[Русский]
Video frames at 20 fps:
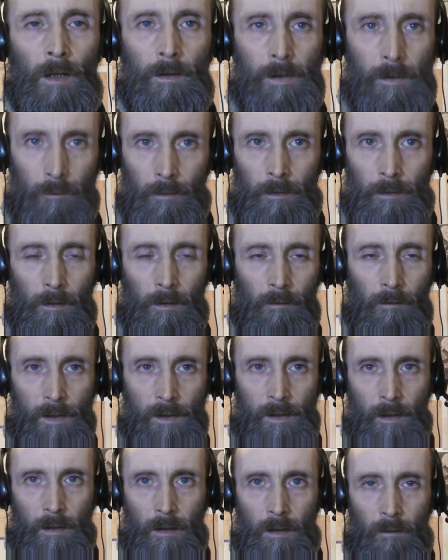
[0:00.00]
Сегодня
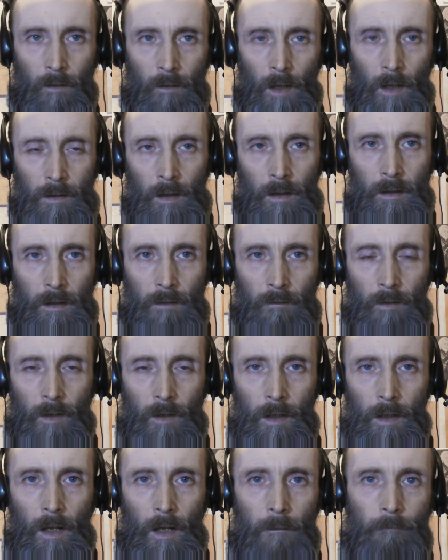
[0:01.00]
29
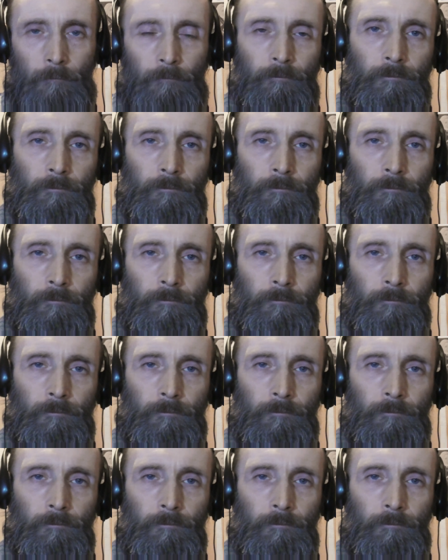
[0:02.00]
января.